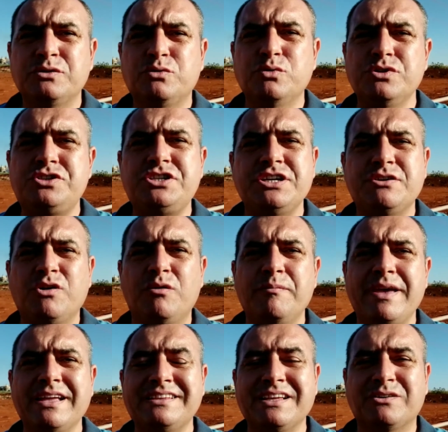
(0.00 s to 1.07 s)
curte,
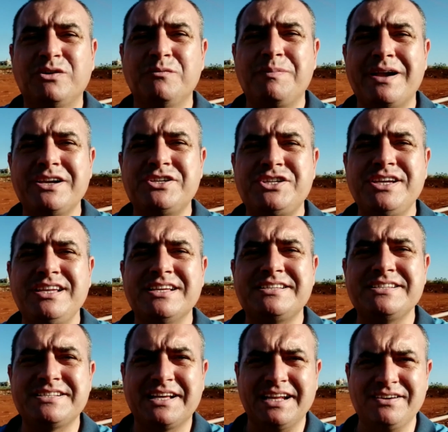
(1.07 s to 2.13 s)
comenta, compartilha,
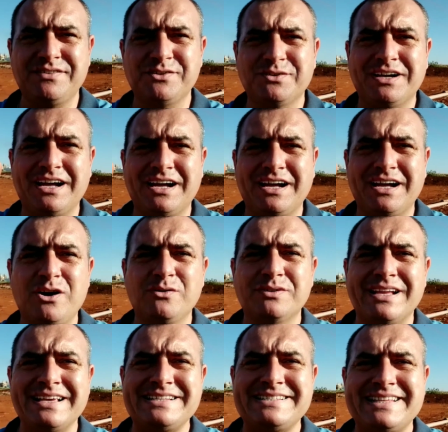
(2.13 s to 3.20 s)
se inscreva no canal,
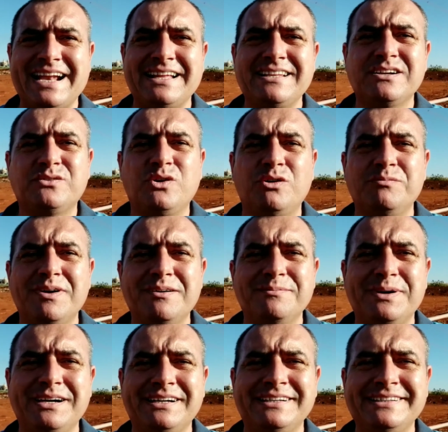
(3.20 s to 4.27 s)
na Estrada com
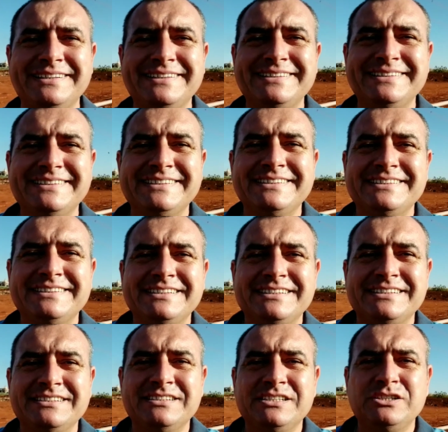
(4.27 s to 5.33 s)
Bambam.
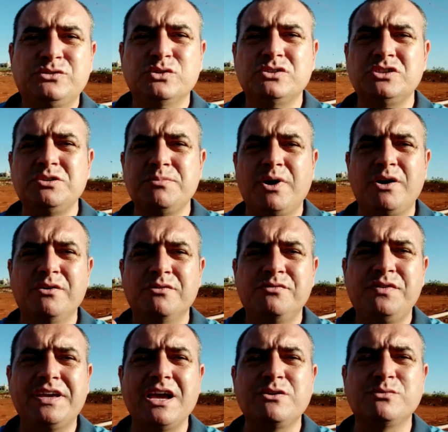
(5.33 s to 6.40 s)
E tudo de bom.
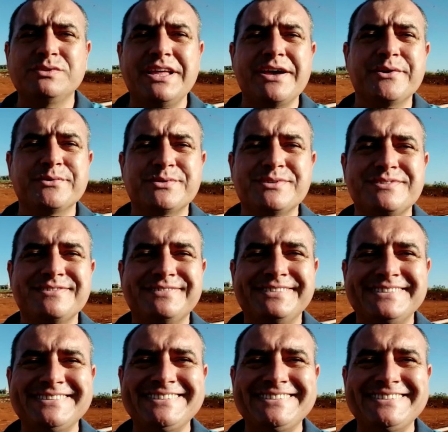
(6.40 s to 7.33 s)
Fiquem com Deus.